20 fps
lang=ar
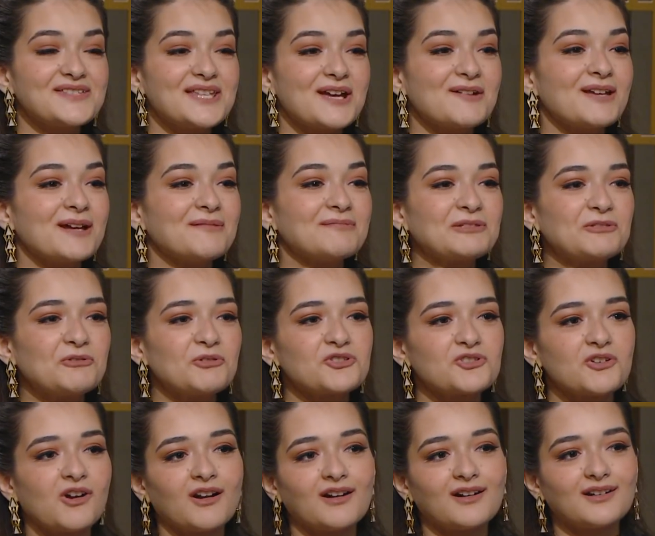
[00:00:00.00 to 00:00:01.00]
نفسي قوي اعمل دور
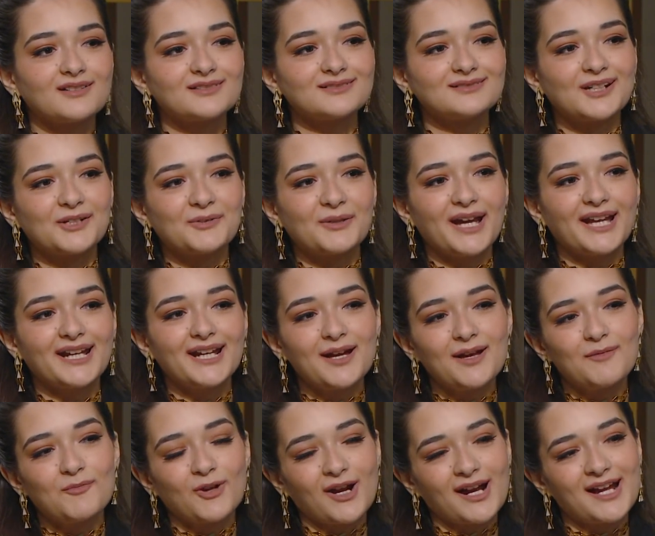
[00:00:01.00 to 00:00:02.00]
شر شر
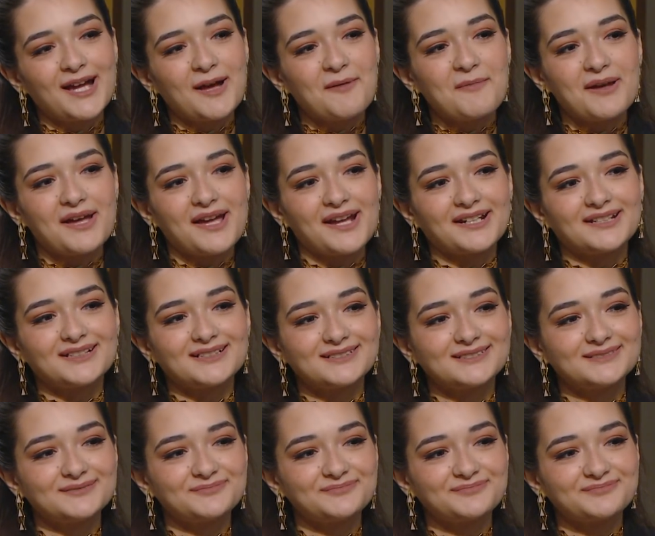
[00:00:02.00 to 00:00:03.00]
حاجه مركبه يعني
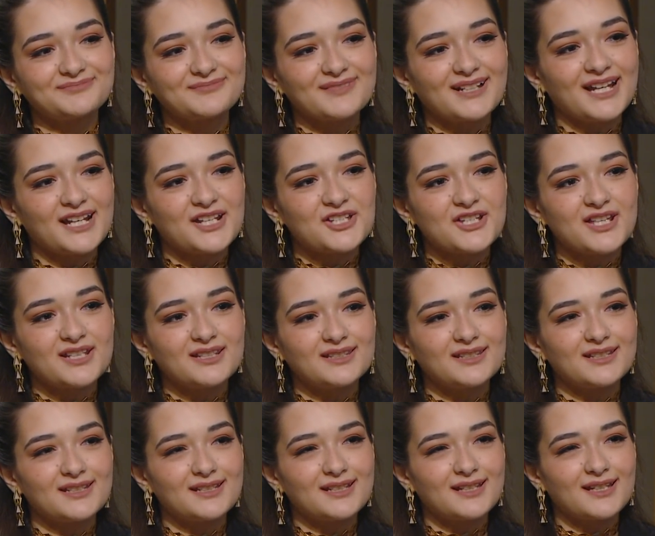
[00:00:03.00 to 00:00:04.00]

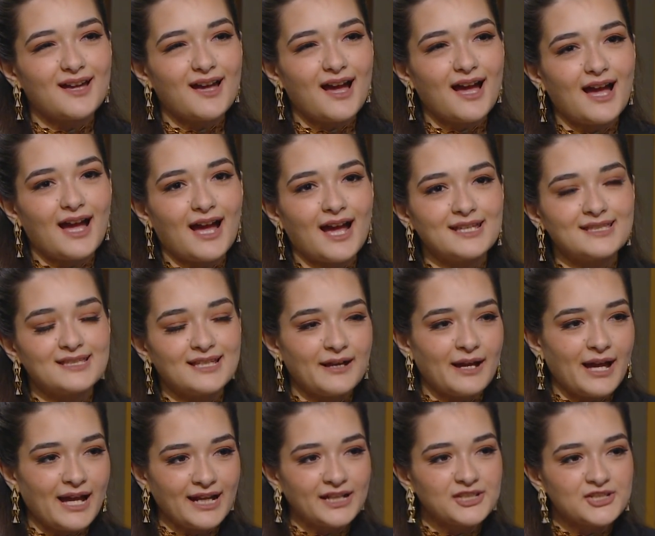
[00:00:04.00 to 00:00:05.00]
علشان عايزه
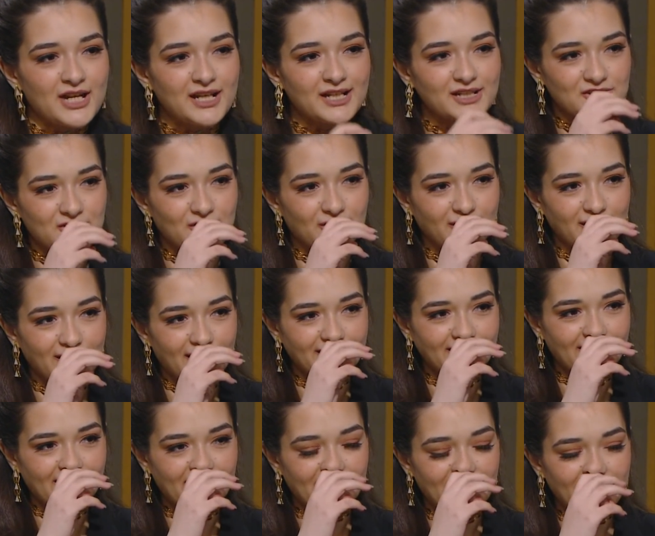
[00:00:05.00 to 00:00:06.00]
حاجه تشالنجنج
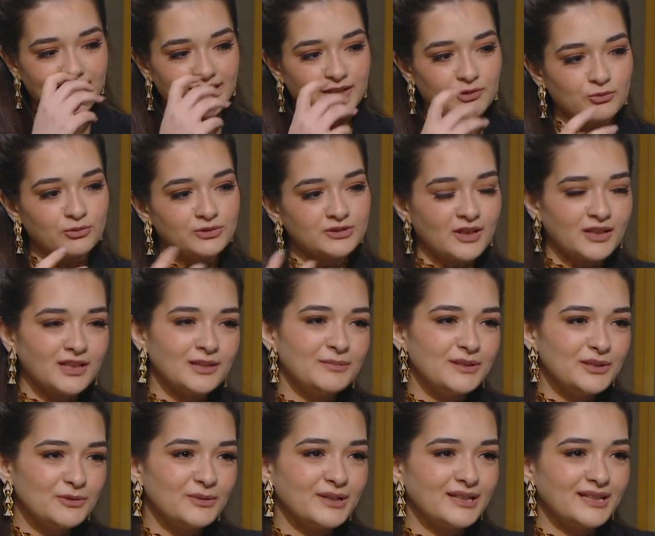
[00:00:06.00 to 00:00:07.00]
يعني لانه
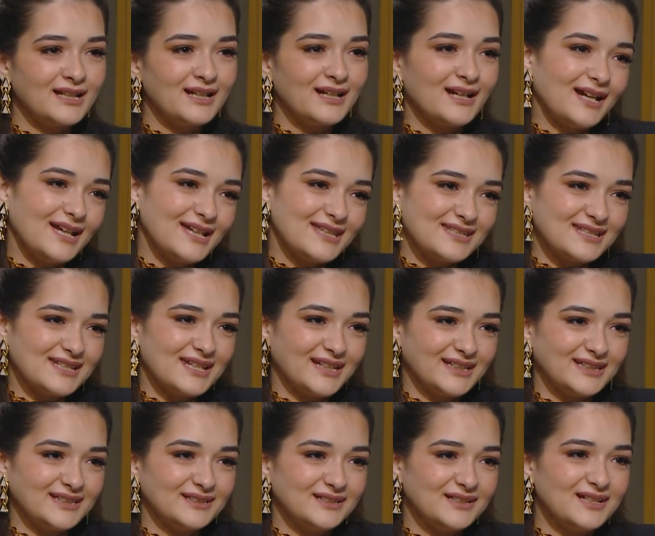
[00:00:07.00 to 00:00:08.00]
الطيبين وكده عادي
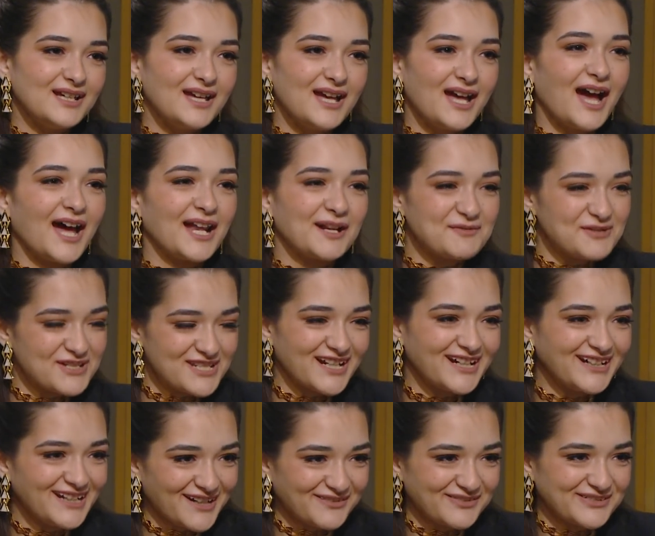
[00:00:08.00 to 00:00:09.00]
يعني انا مش
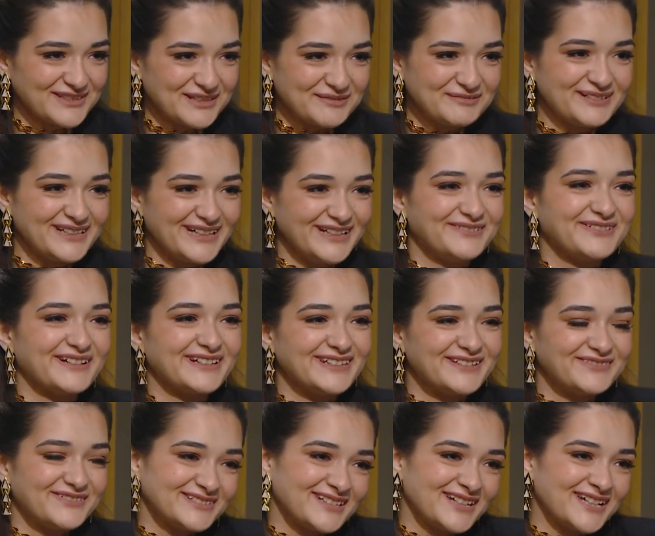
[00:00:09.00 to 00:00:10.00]
شريره في الطبيعي
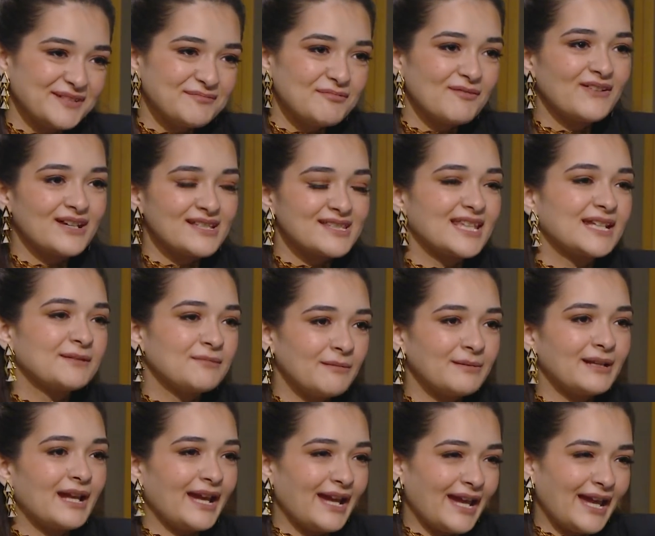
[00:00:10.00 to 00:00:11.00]
فطيبه فحاسه ان انا
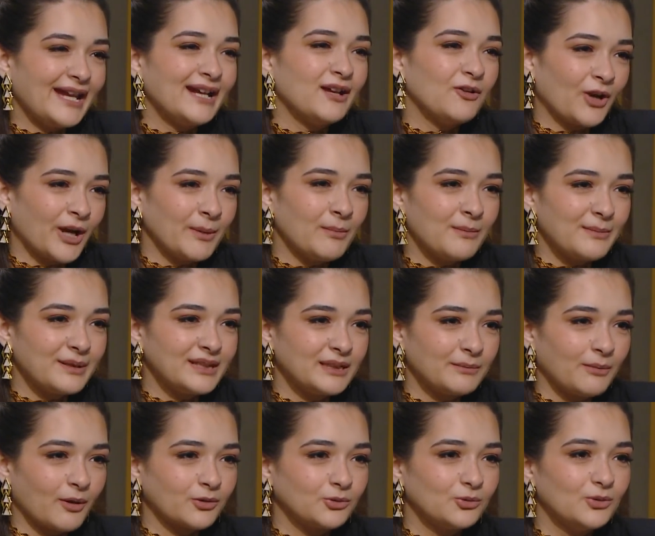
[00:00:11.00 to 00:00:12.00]
بعمل حاجه قريبه مني
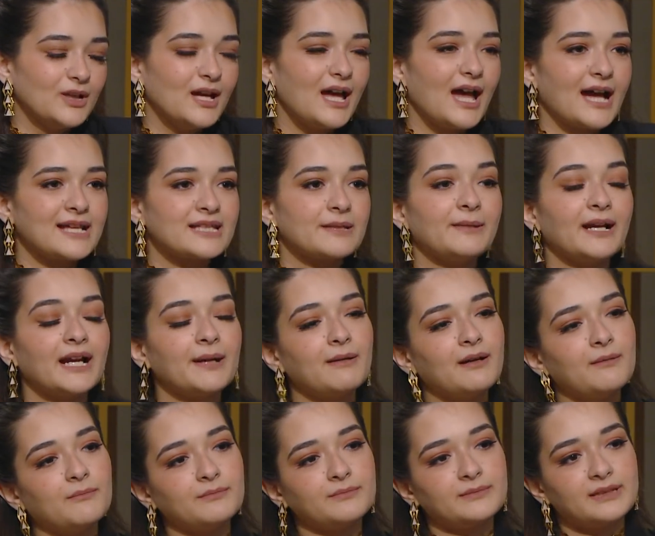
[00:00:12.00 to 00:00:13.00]
برضو مم. عايزه اعمل حاجه
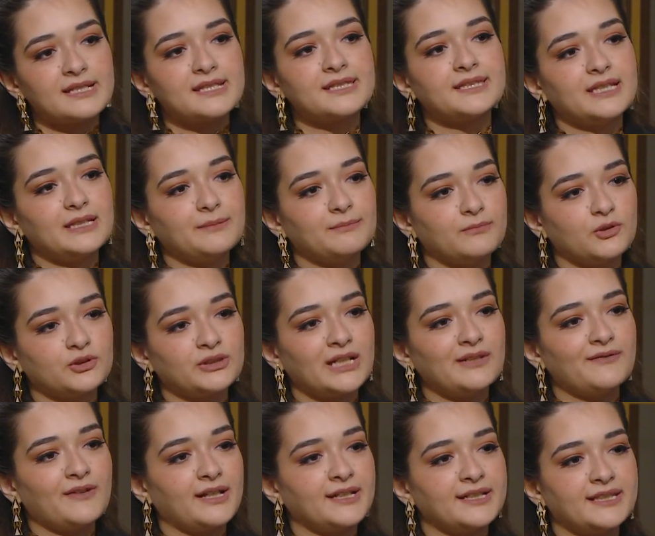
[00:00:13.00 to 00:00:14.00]
بقى اكستريم
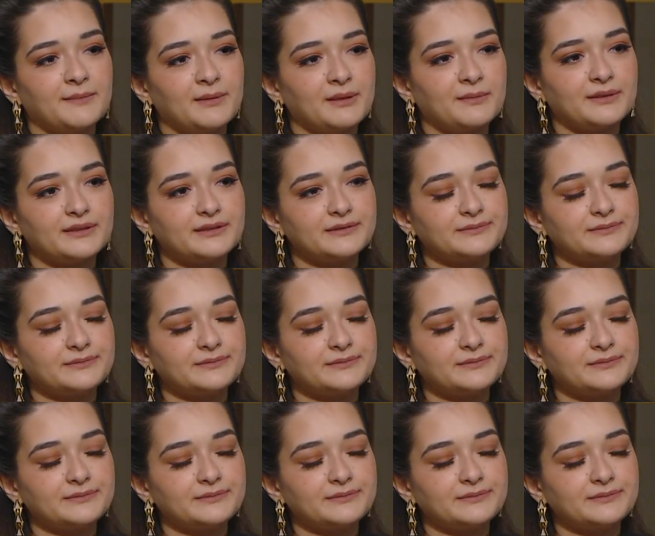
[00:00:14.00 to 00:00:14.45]
مختلفه عني تماما